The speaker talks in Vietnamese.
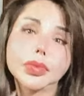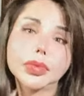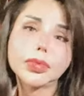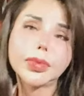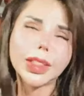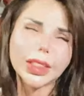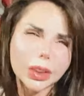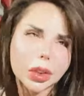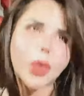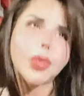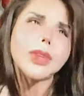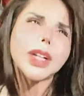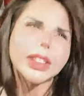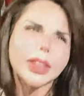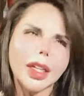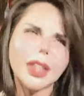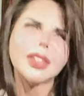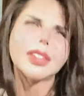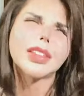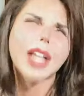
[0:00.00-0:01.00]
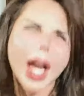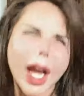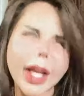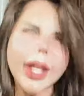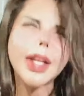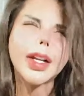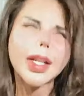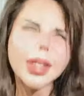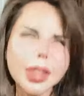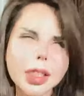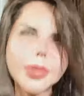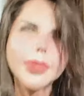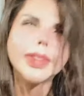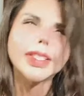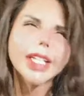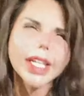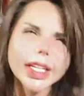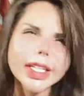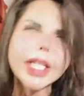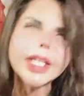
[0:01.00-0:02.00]
mình cũng đã từng tệ hơn cái người mình
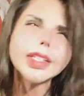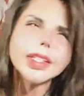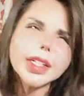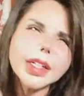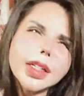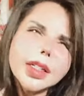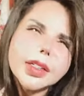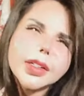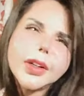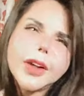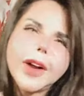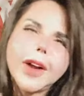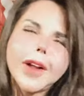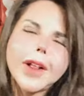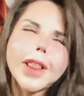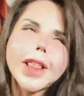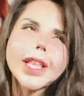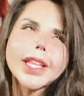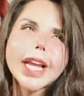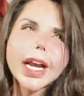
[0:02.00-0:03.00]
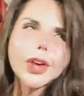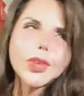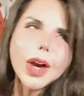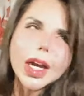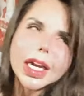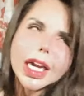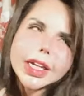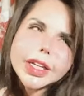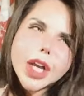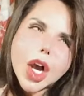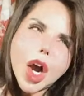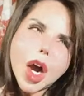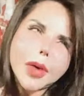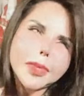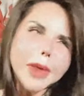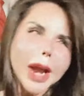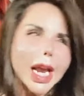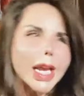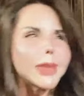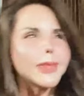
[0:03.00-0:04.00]
chỉ trích nữa chẳng qua là do
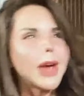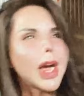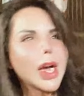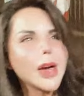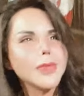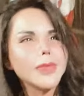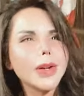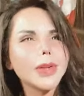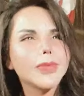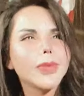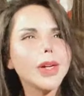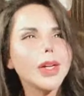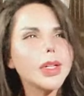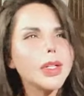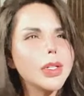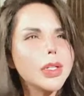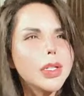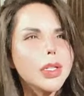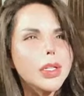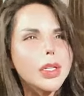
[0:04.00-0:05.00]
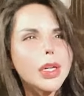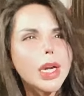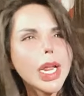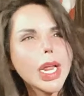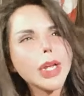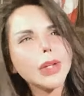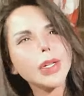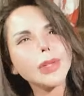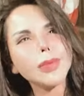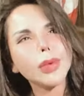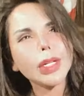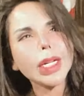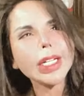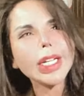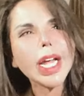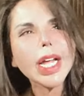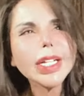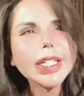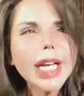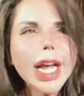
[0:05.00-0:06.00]
may mắn mình mới leo lên một cái
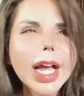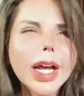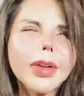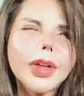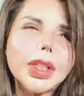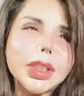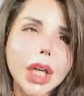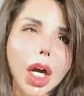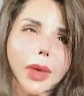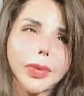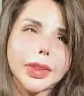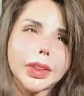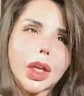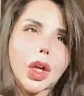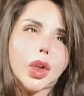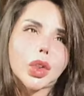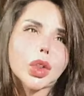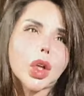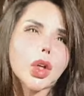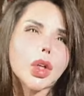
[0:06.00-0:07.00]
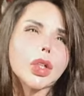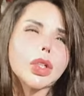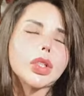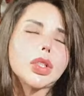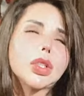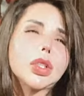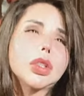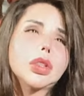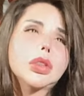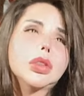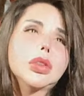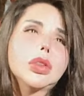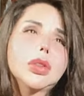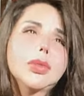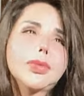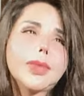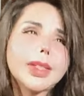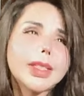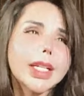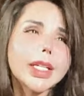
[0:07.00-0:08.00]
ghế cao hơn họ mình ngồi thôi
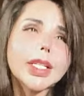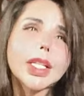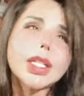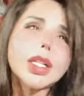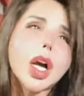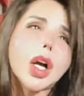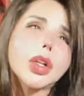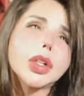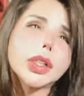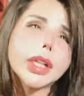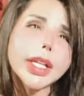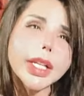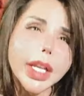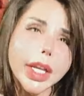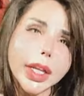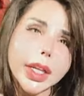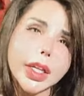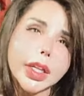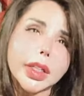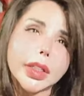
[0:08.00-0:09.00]
mình chỉ trích họ được cái gì